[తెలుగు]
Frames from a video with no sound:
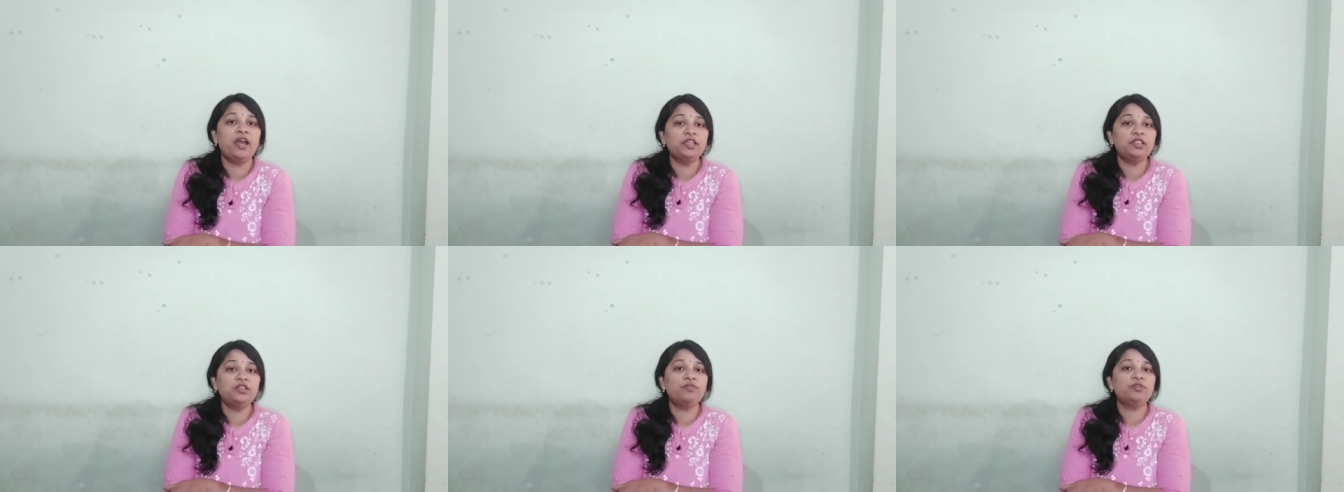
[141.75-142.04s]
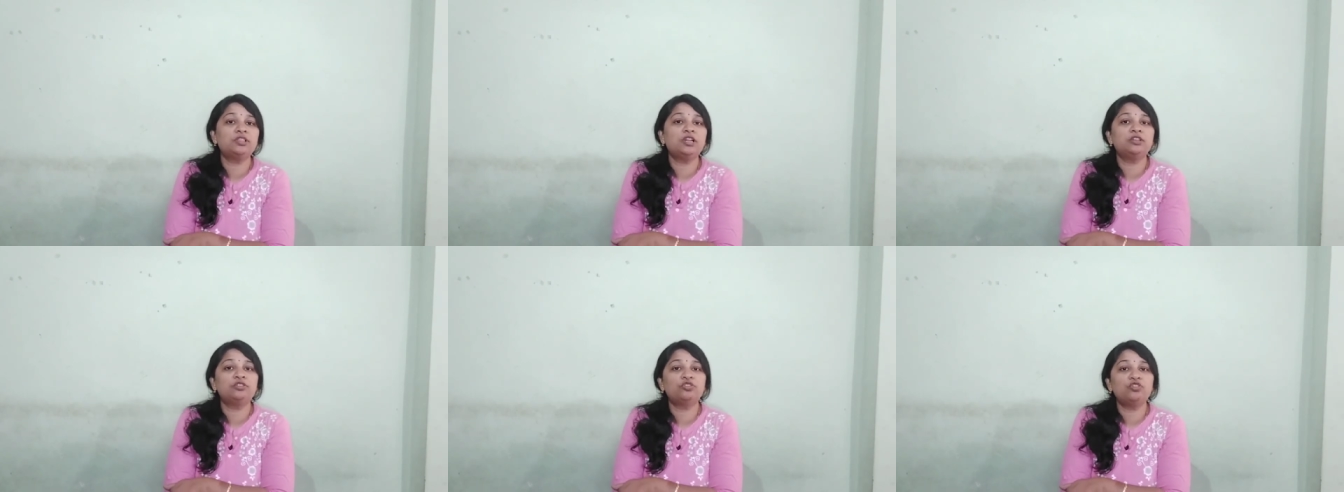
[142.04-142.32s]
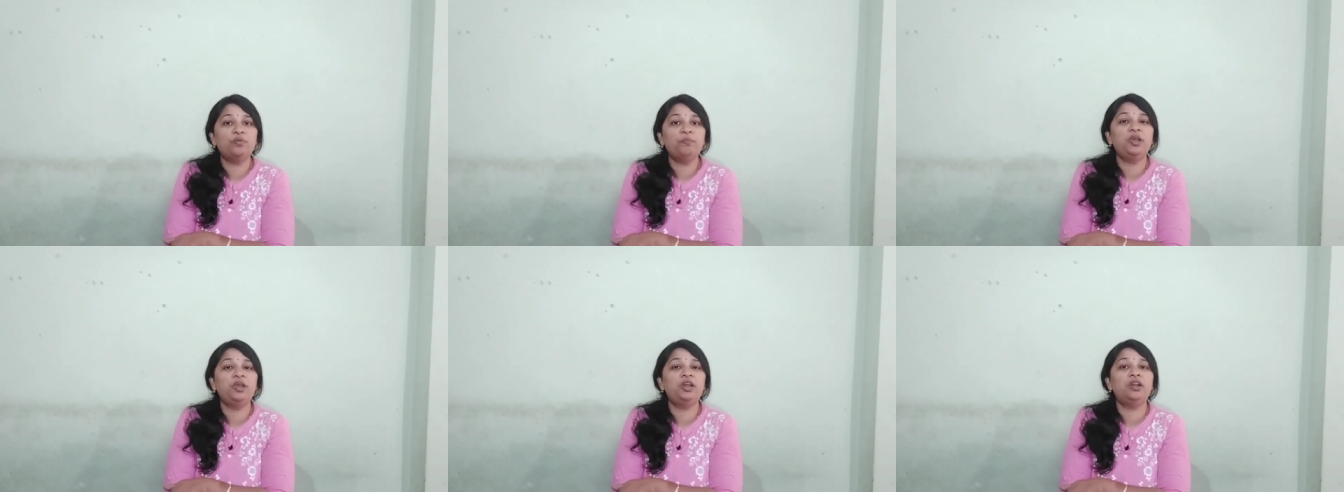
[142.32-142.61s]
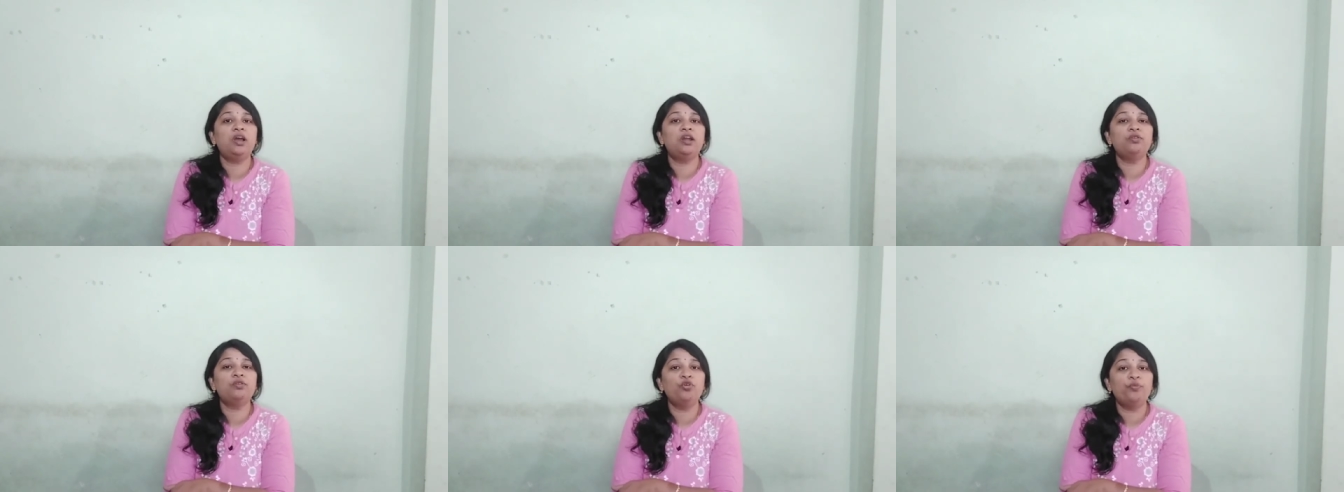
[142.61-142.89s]
ఐదు వందల తొంభై
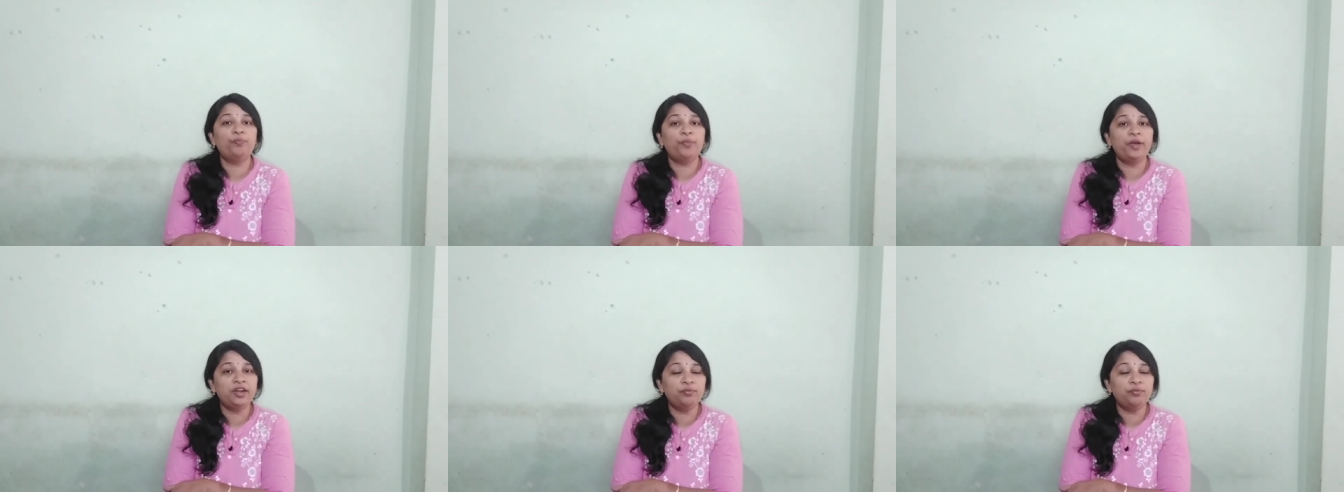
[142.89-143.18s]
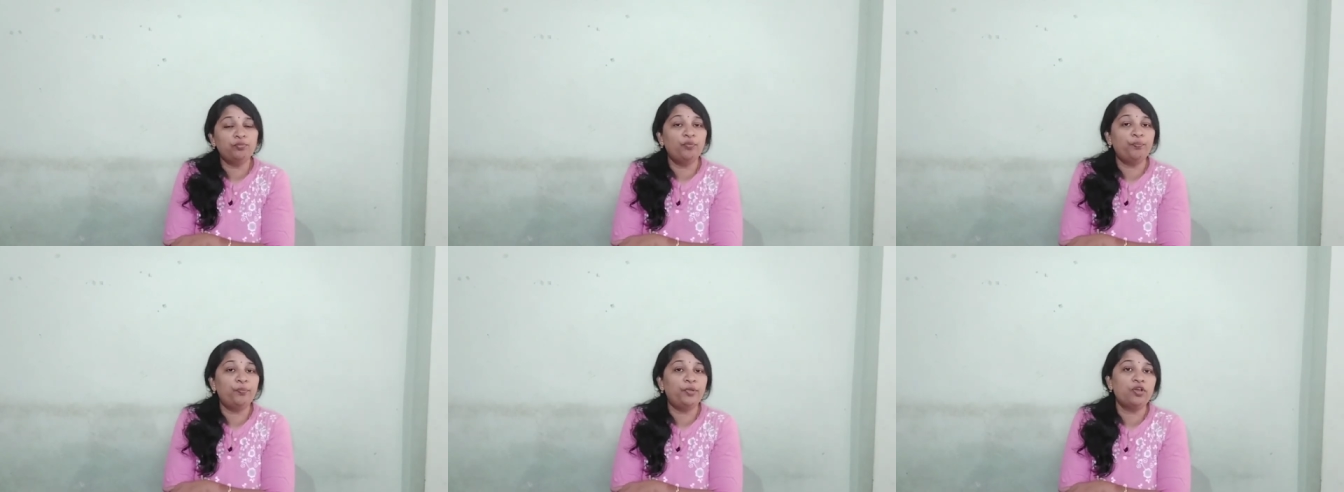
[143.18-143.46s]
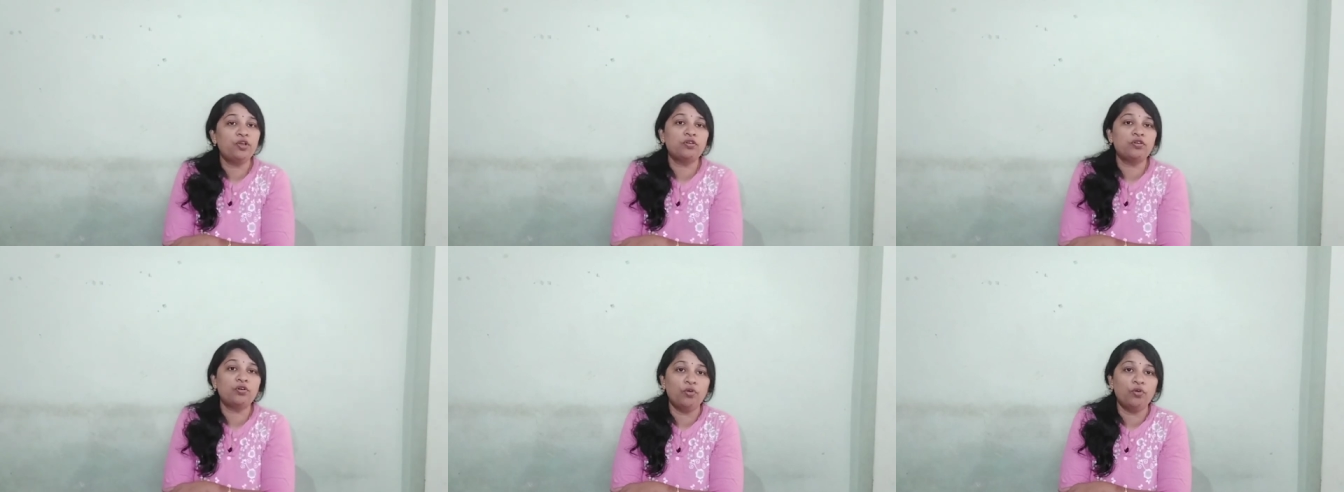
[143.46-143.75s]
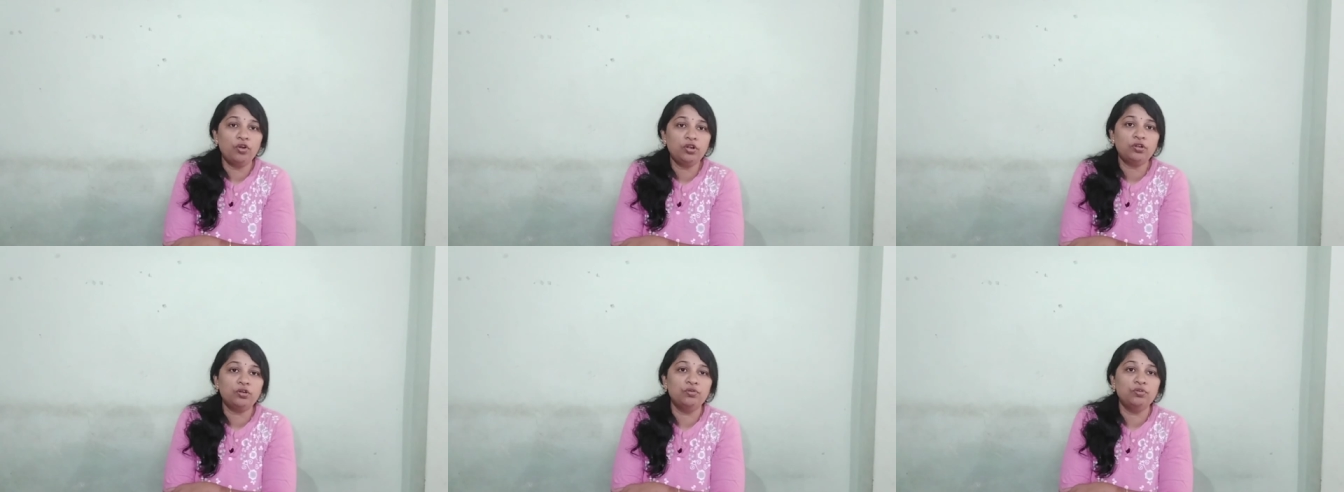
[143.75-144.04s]
నాలుగు పాయింట్ ముప్పై ఒక్క
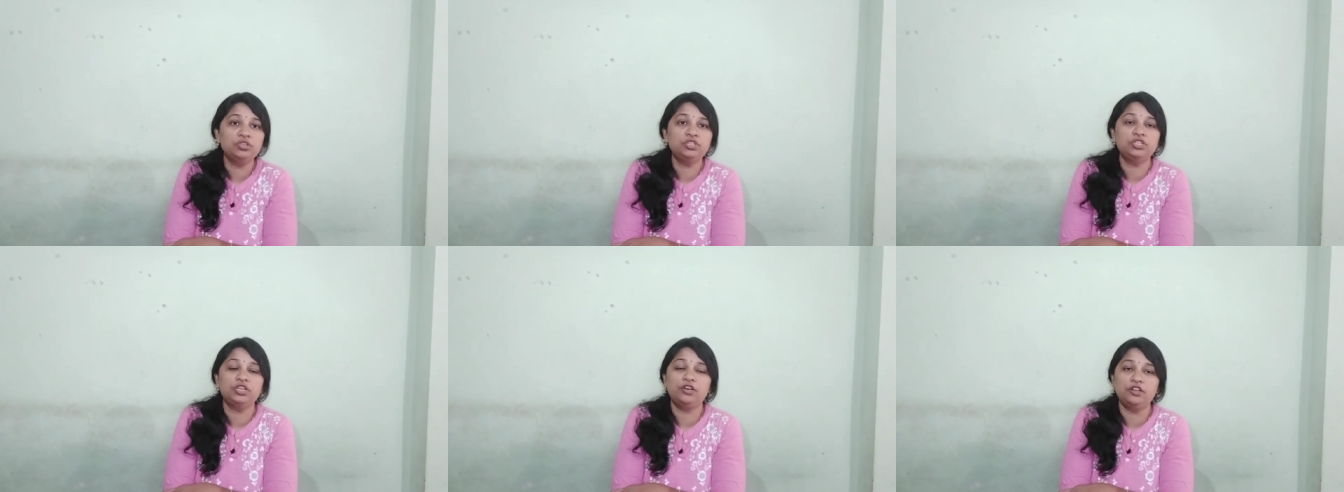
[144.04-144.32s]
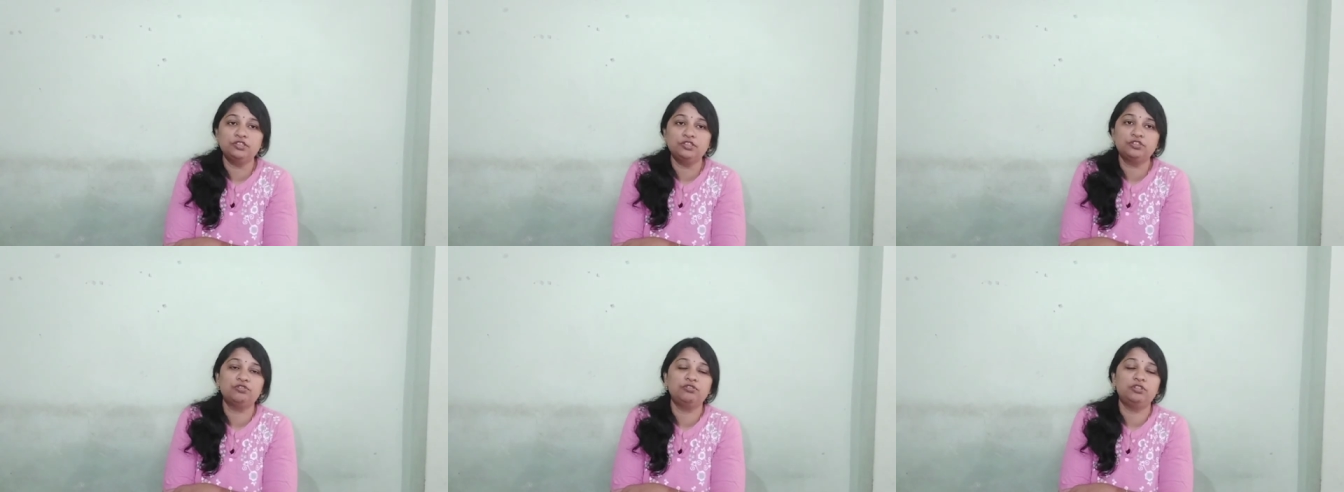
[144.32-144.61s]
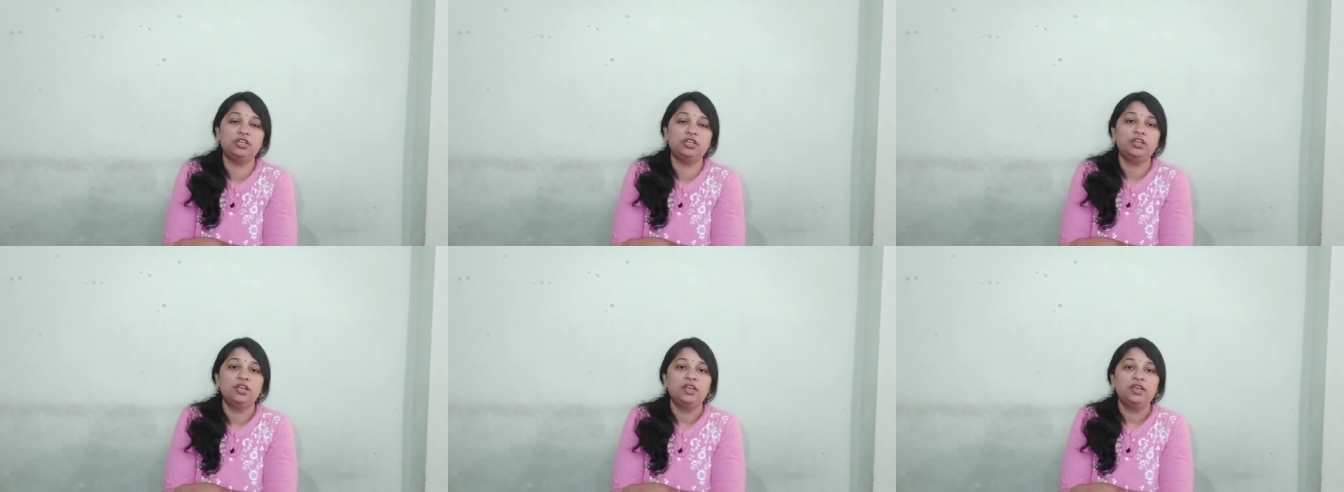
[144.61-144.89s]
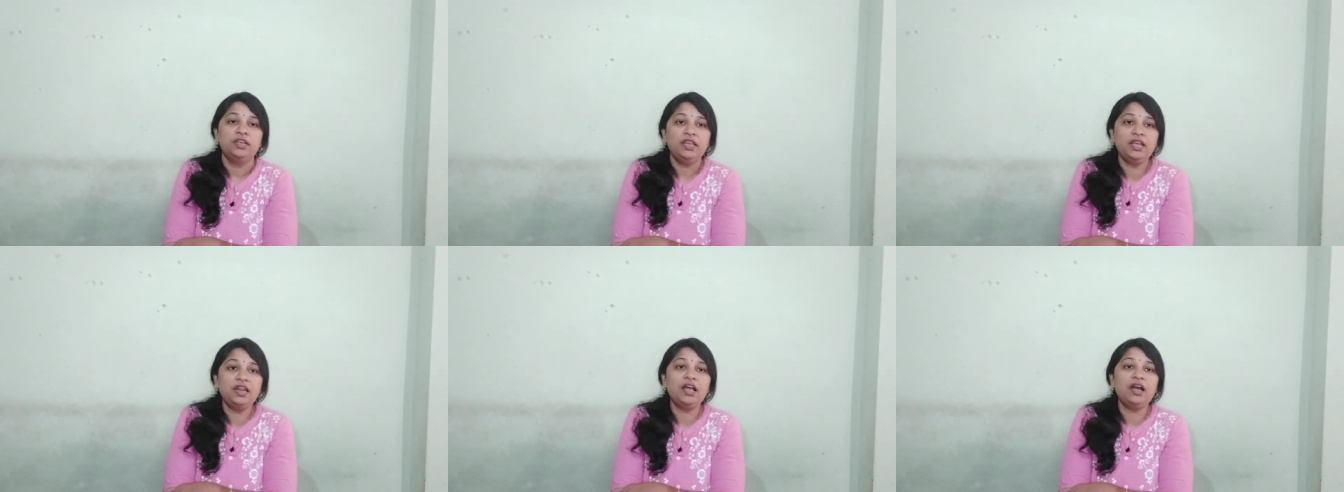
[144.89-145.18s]
కోట్లు చెల్లిస్తుంది
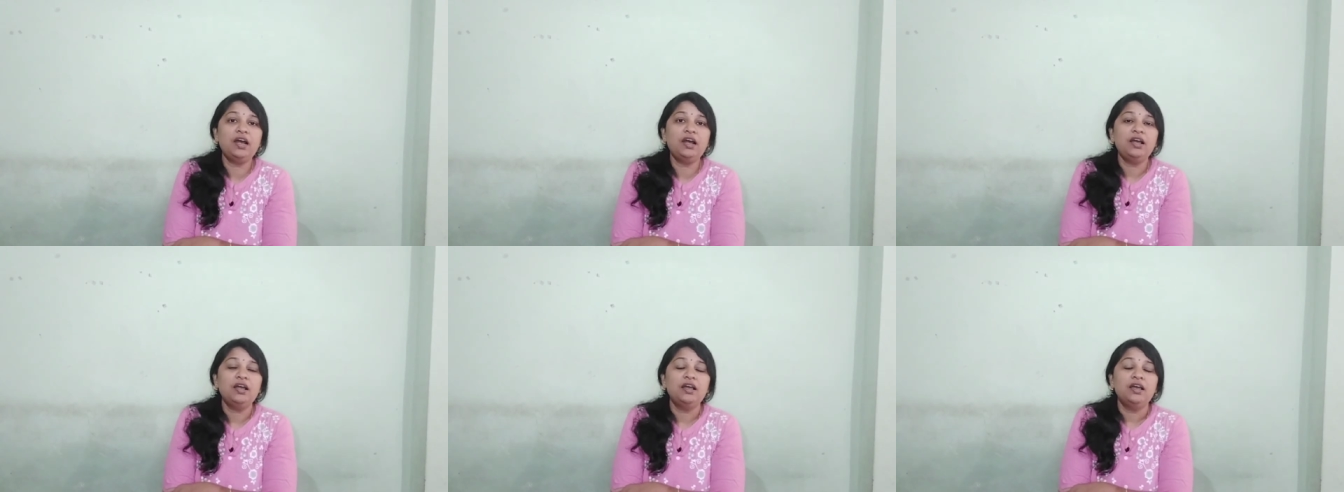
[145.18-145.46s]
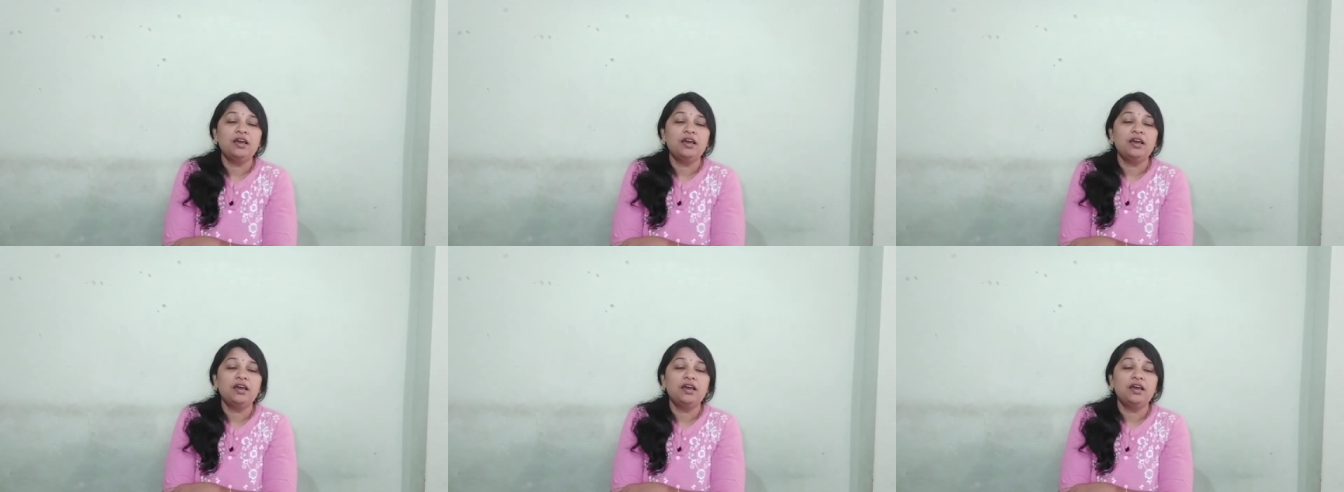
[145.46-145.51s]
ఇలా